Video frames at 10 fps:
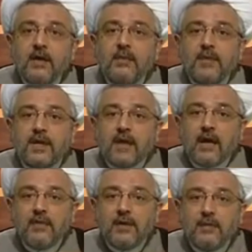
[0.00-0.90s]
ابنة
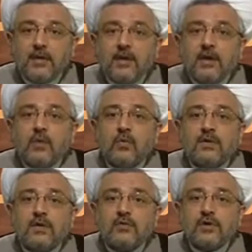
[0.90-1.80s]
حبيبي
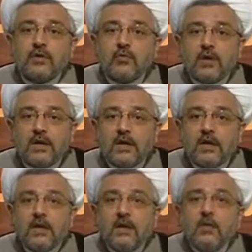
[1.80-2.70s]
وزوجة ولي